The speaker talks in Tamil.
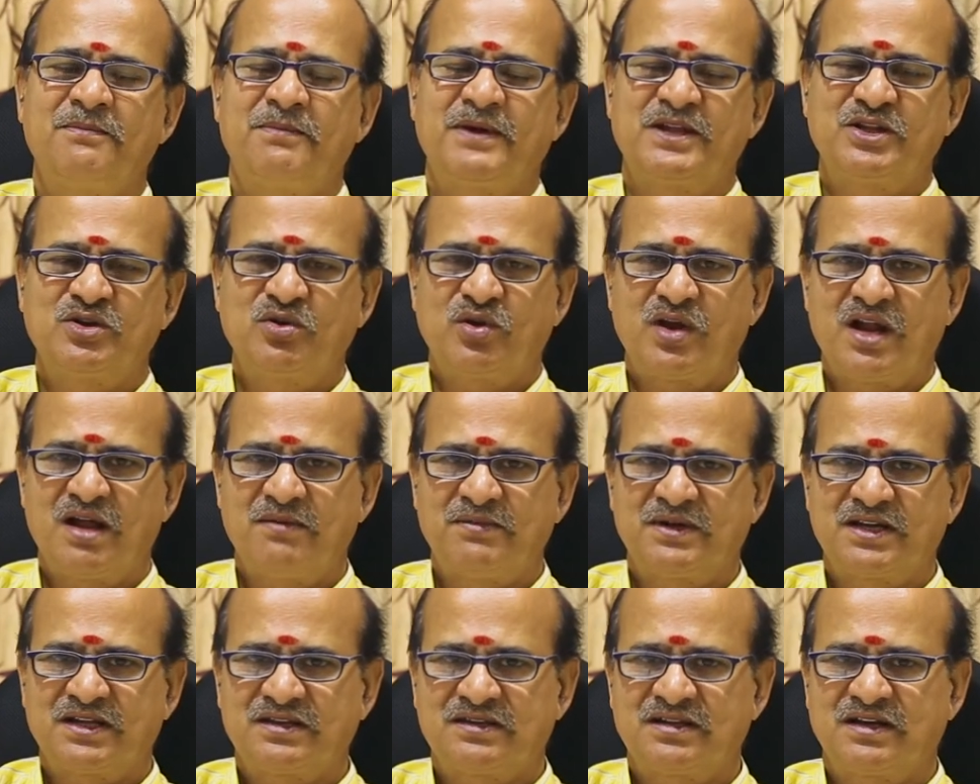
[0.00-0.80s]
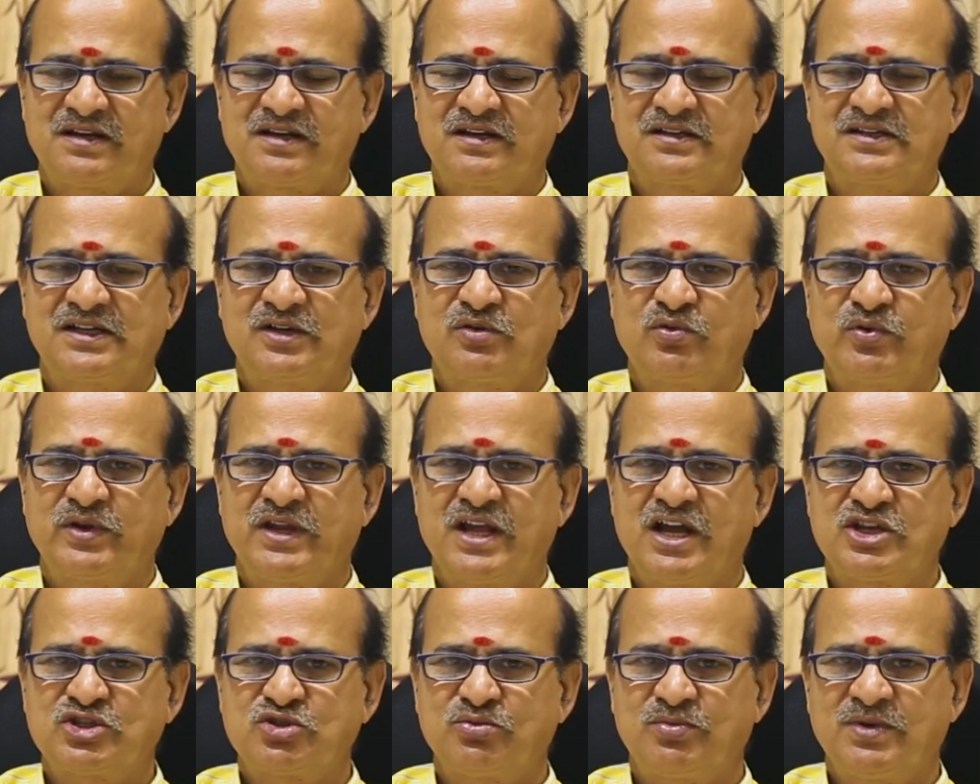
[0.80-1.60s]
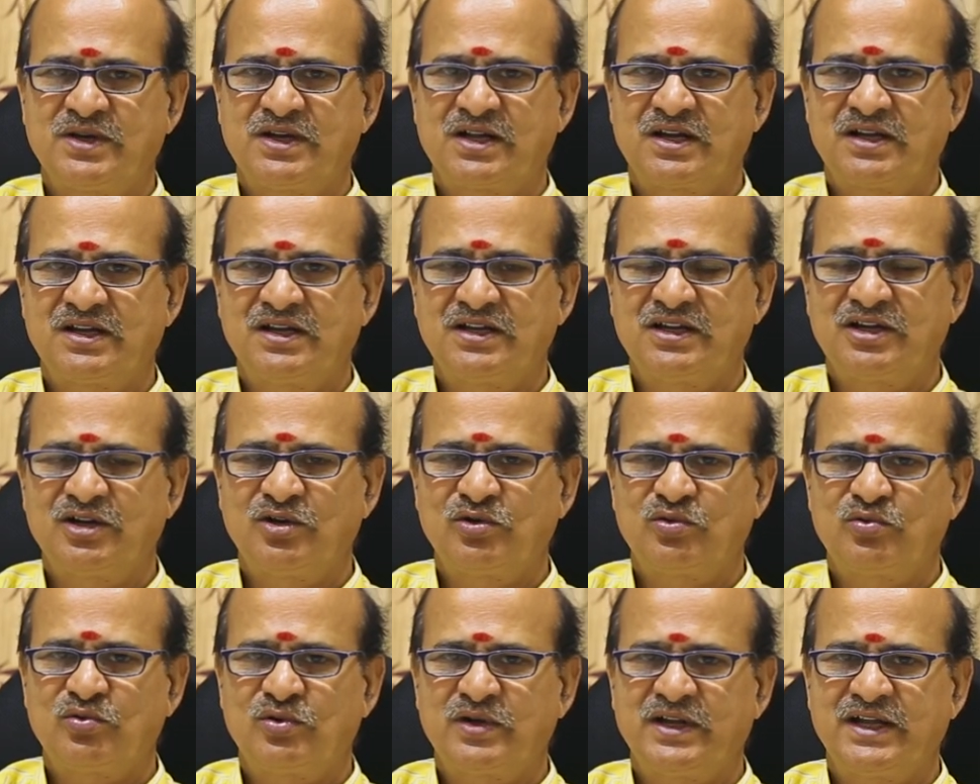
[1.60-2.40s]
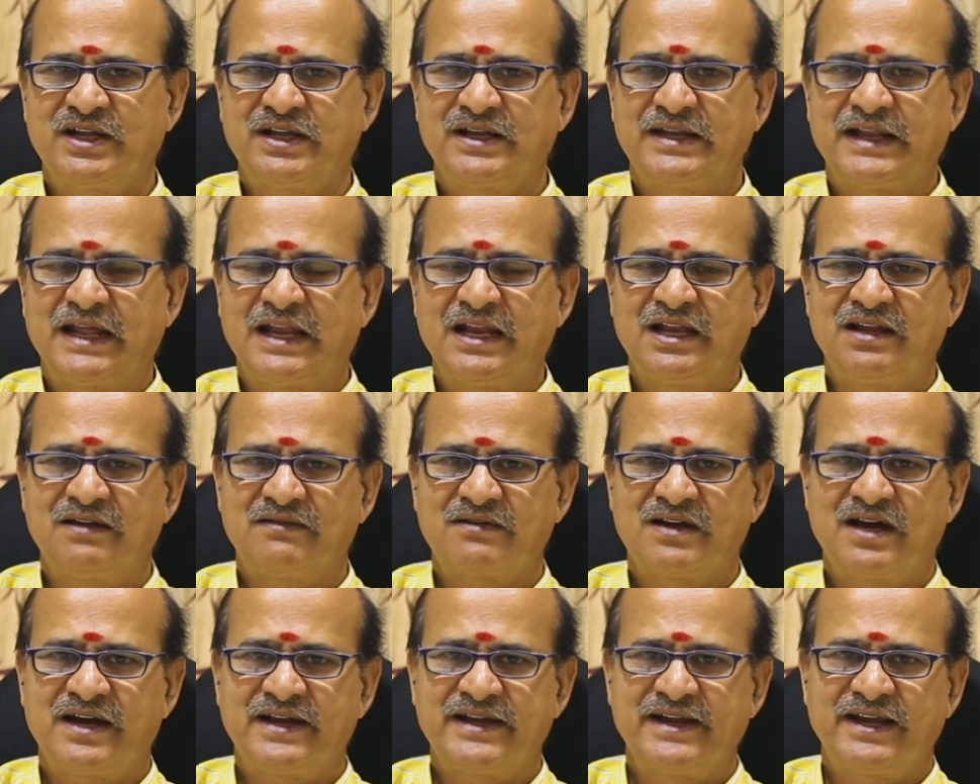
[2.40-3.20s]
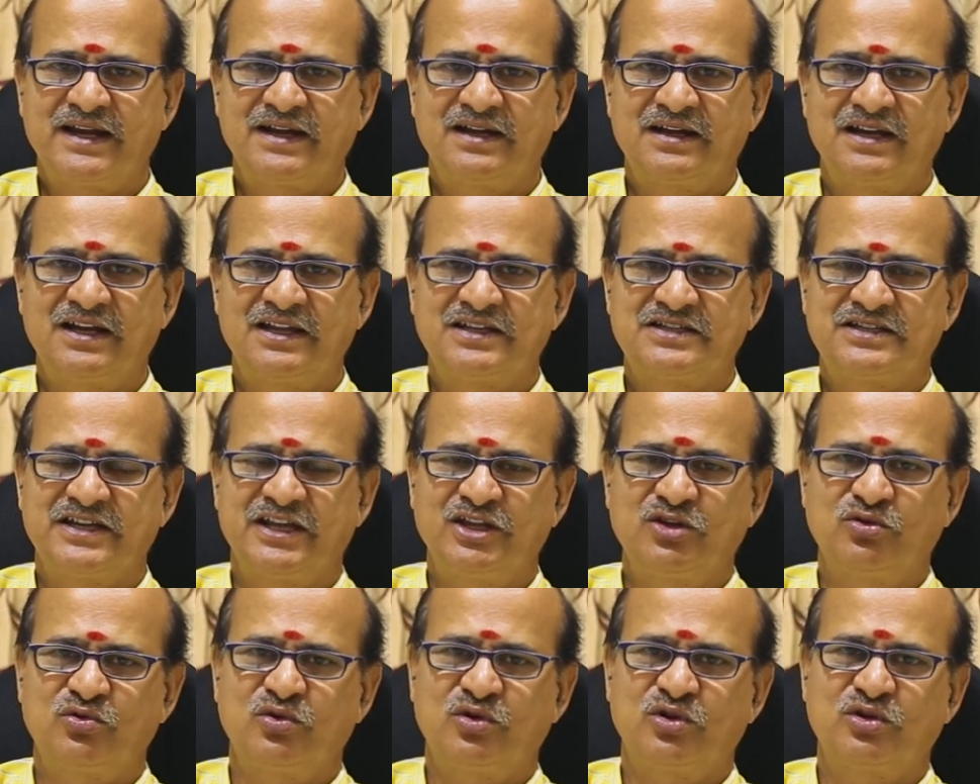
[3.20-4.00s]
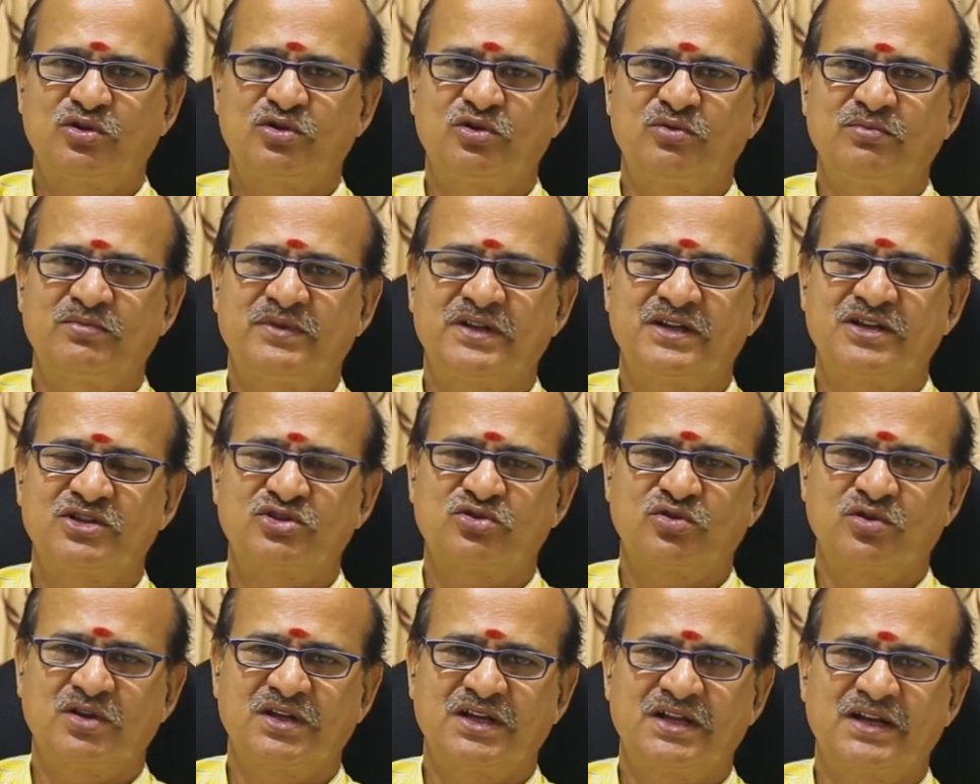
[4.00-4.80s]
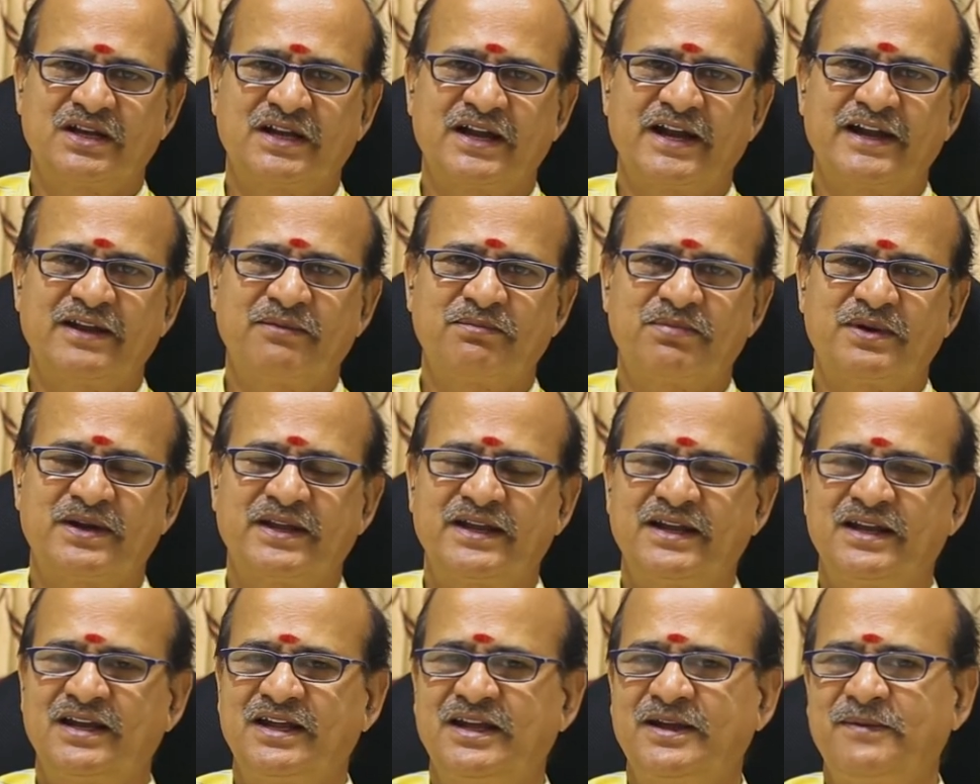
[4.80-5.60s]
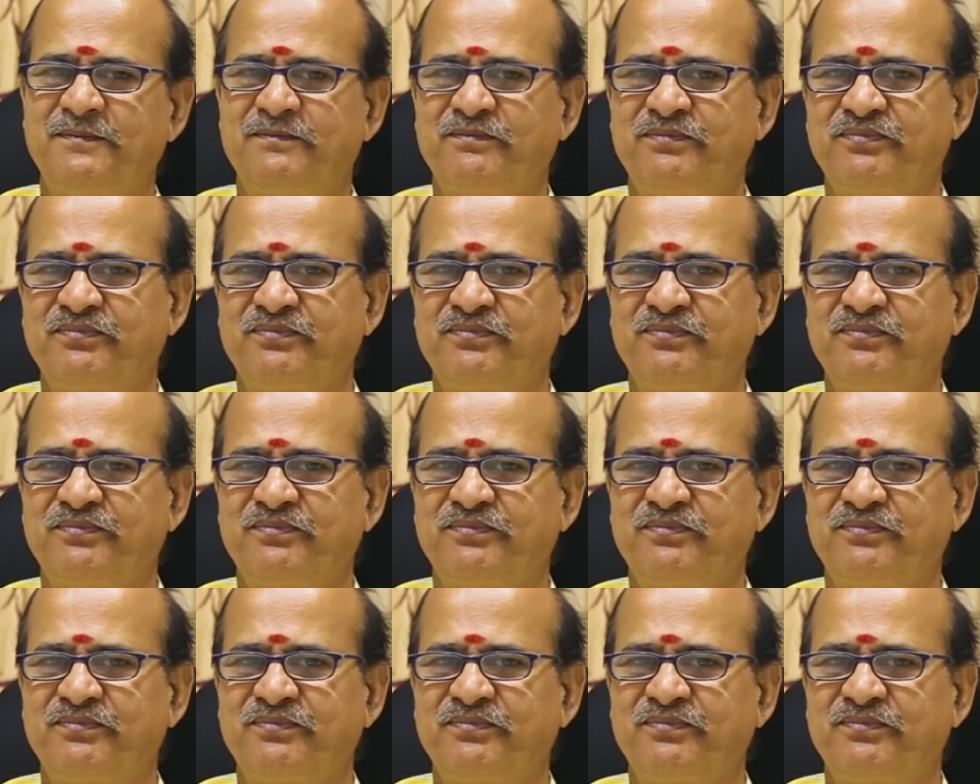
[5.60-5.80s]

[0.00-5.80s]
பதினோராம் இடத்தில் இருக்கக்கூடிய அசுப கிரகங்கள் கூட நல்ல காரியங்களை செய்து கொடுக்கும் என்று சொல்லுகின்ற அடிப்படையிலே